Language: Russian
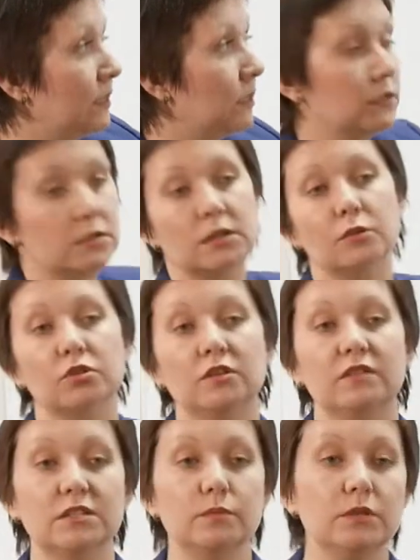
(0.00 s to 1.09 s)
игреки делают до
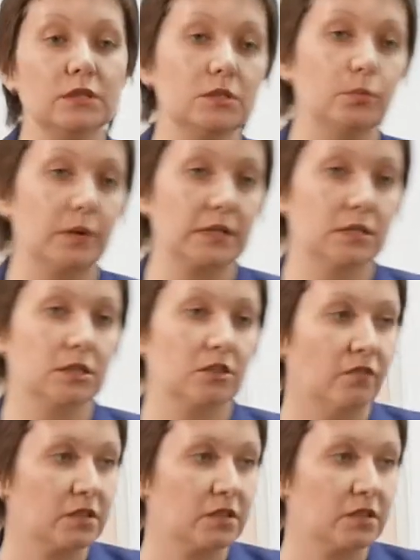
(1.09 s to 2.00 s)
80%